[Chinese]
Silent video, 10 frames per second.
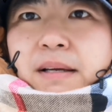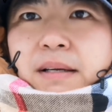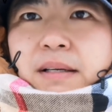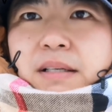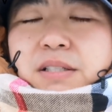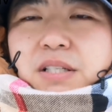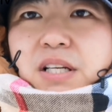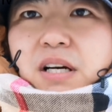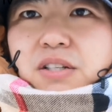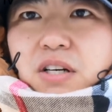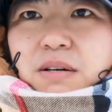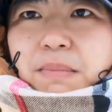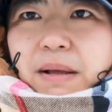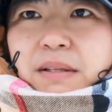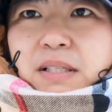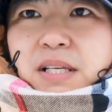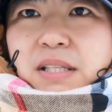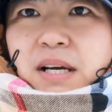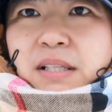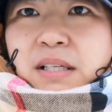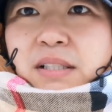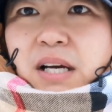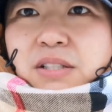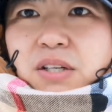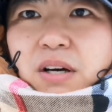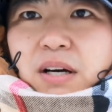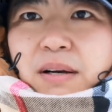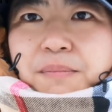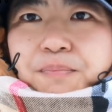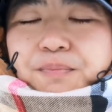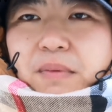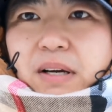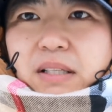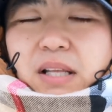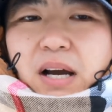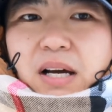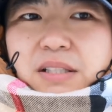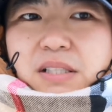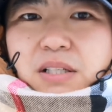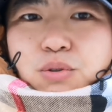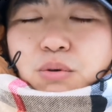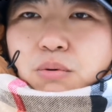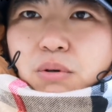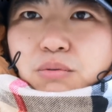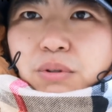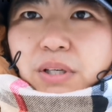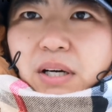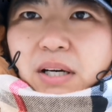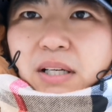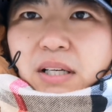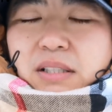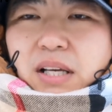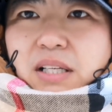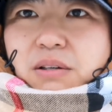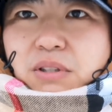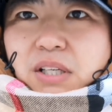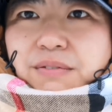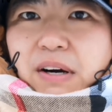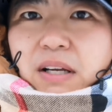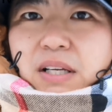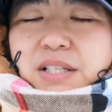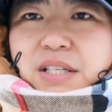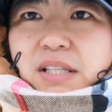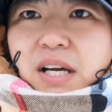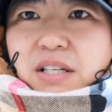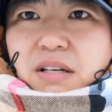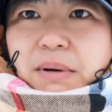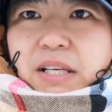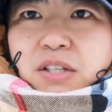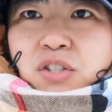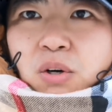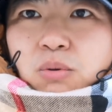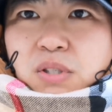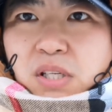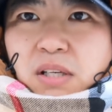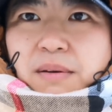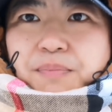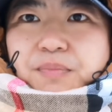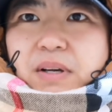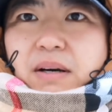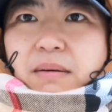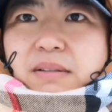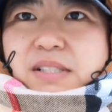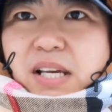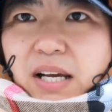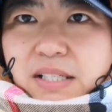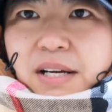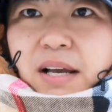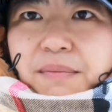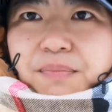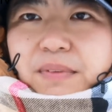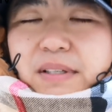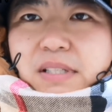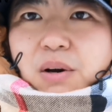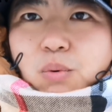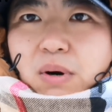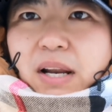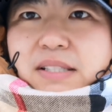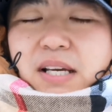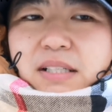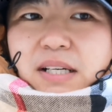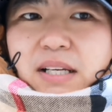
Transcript: 实际上，日本呢现在呢大家知道啊，啊他的这个军国主义啊，大家要提防。现在日本也首次啊参战，在乌克兰参战。